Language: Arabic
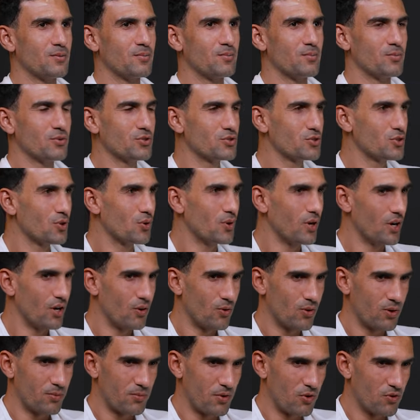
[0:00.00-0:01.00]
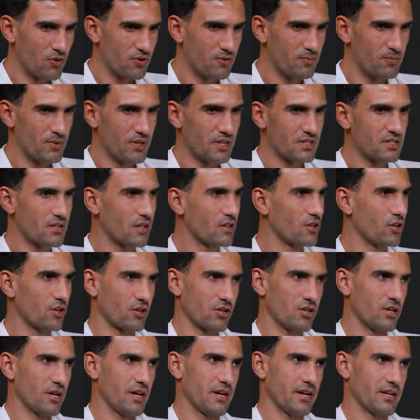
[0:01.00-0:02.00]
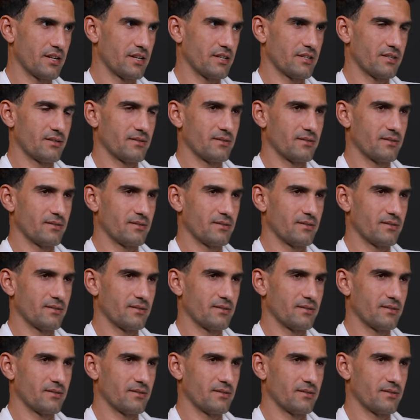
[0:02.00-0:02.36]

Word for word: بص هو هو موقف بيحصل تلقائيا يعني